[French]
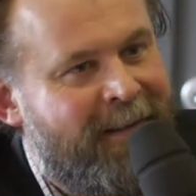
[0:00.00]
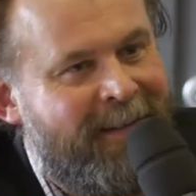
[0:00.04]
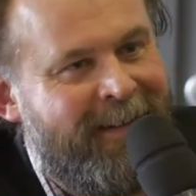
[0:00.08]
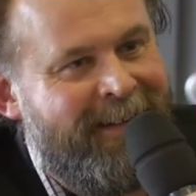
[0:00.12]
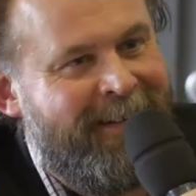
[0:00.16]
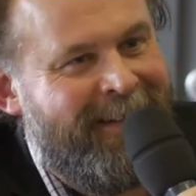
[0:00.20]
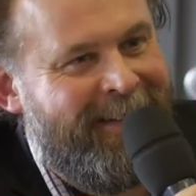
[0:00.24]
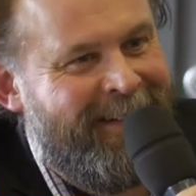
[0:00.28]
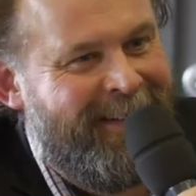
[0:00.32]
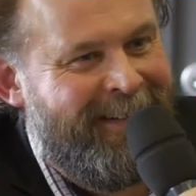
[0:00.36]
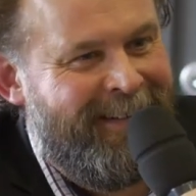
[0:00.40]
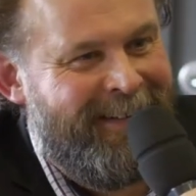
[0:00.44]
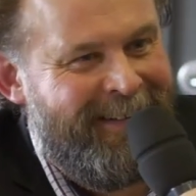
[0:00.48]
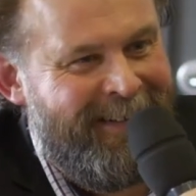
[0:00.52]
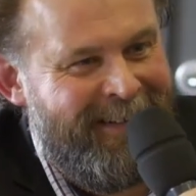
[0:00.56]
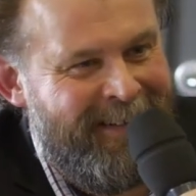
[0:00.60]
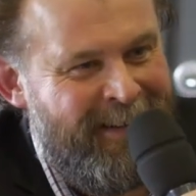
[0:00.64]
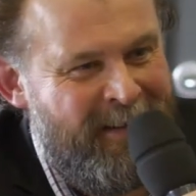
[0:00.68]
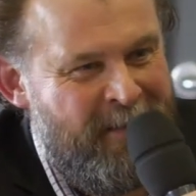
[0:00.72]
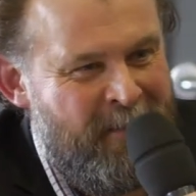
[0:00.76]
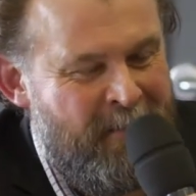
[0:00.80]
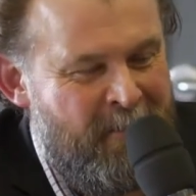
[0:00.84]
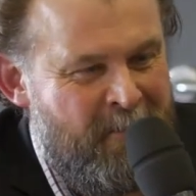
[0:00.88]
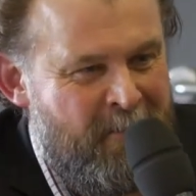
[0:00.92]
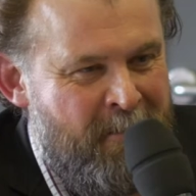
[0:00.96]

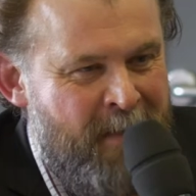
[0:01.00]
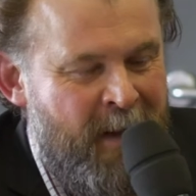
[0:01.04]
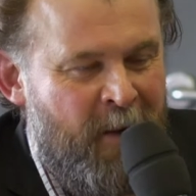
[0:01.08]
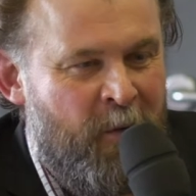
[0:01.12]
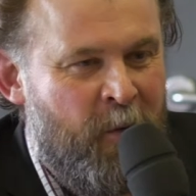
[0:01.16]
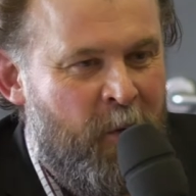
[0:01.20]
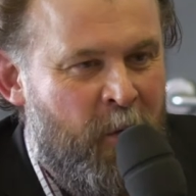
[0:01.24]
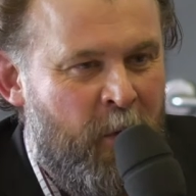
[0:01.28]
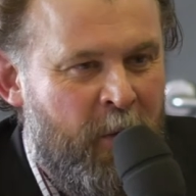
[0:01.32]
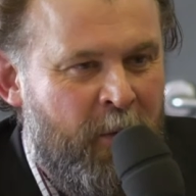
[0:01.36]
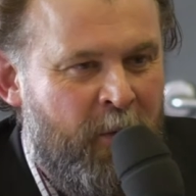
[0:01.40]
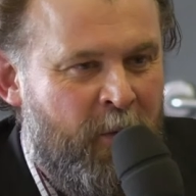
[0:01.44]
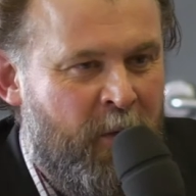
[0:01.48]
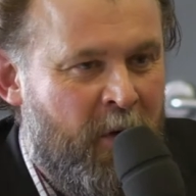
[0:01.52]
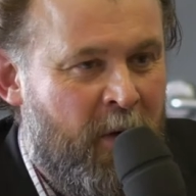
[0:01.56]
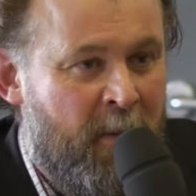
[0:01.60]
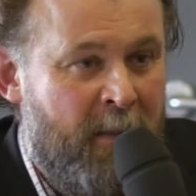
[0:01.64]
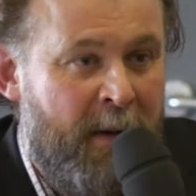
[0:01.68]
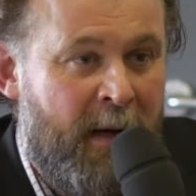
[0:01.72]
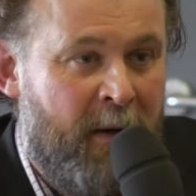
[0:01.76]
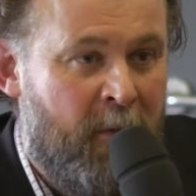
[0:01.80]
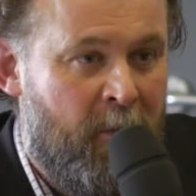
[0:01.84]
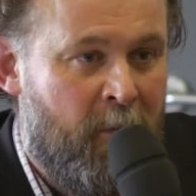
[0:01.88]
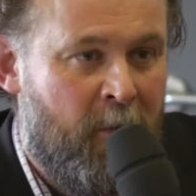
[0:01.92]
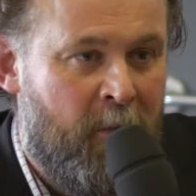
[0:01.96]
Euh, mais encore une fois,
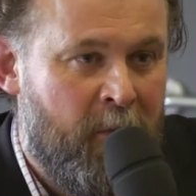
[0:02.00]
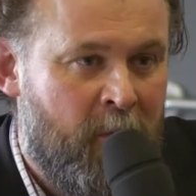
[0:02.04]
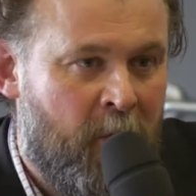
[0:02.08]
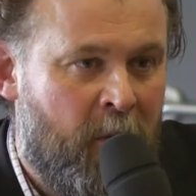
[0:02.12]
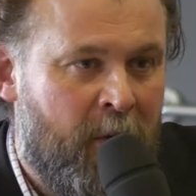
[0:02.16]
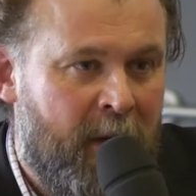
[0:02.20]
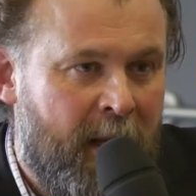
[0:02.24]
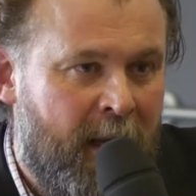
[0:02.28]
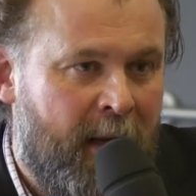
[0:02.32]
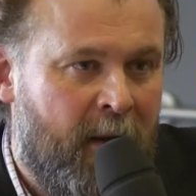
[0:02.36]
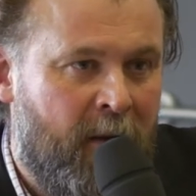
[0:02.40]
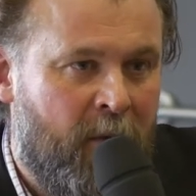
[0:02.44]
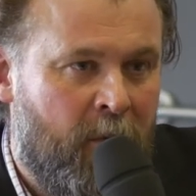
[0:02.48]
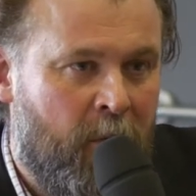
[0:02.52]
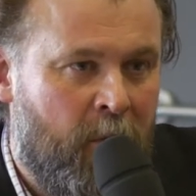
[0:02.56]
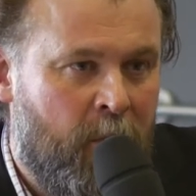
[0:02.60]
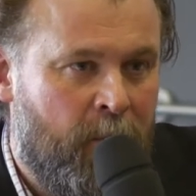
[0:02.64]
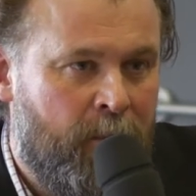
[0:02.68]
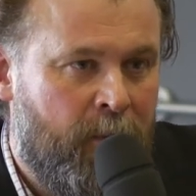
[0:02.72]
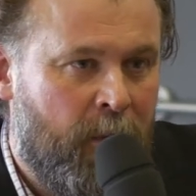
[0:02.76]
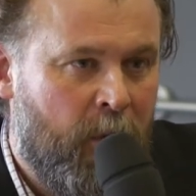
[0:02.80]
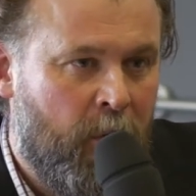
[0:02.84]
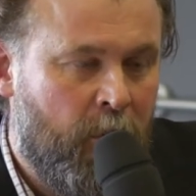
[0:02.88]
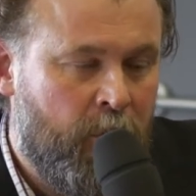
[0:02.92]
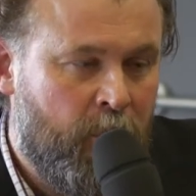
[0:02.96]
ben, on en est au,
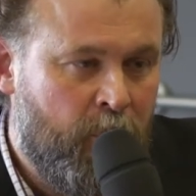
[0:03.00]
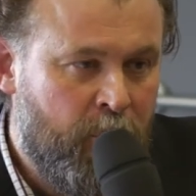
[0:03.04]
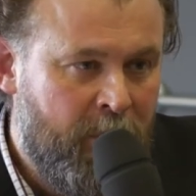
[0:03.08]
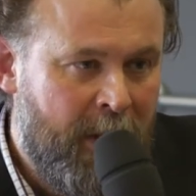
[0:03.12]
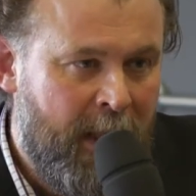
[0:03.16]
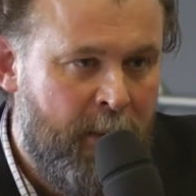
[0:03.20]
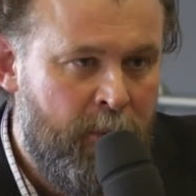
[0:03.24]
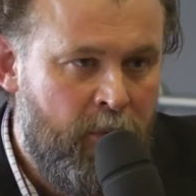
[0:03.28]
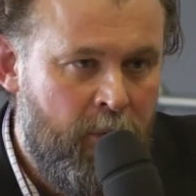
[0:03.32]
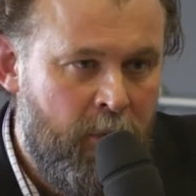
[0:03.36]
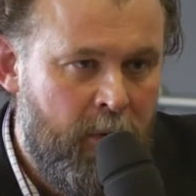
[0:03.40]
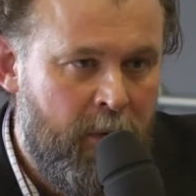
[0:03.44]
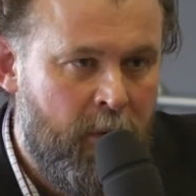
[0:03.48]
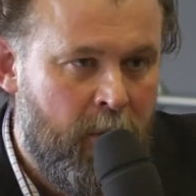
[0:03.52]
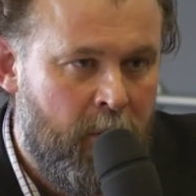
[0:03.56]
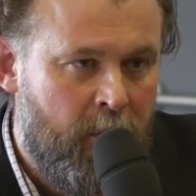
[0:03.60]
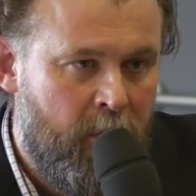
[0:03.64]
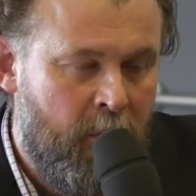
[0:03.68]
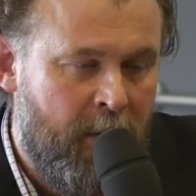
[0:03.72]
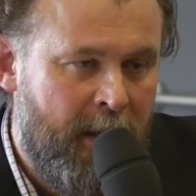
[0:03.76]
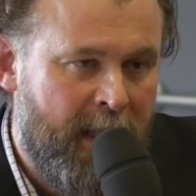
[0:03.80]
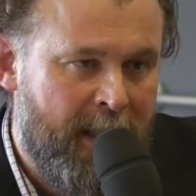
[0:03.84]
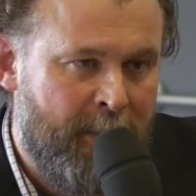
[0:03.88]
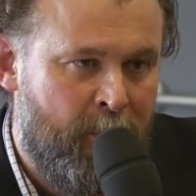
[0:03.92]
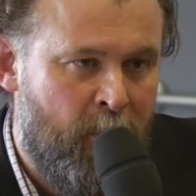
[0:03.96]
tout début de,
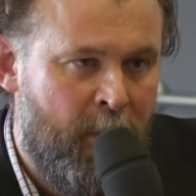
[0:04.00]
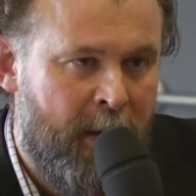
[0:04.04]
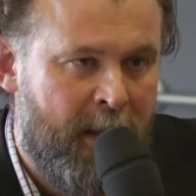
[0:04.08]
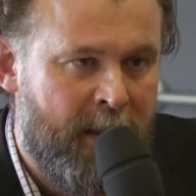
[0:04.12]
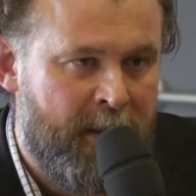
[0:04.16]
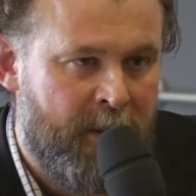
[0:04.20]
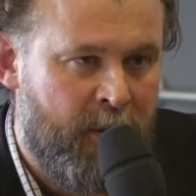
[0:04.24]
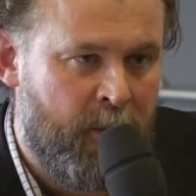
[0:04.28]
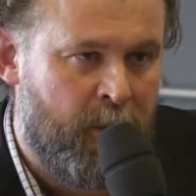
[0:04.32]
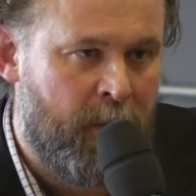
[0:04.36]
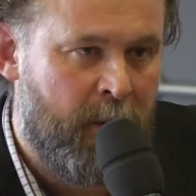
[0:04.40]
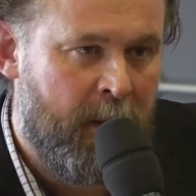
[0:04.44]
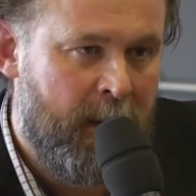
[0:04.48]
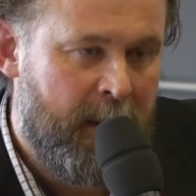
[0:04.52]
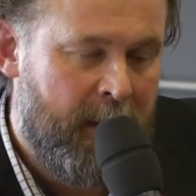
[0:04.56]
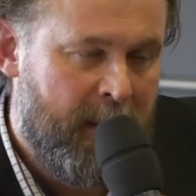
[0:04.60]
de l'exploration.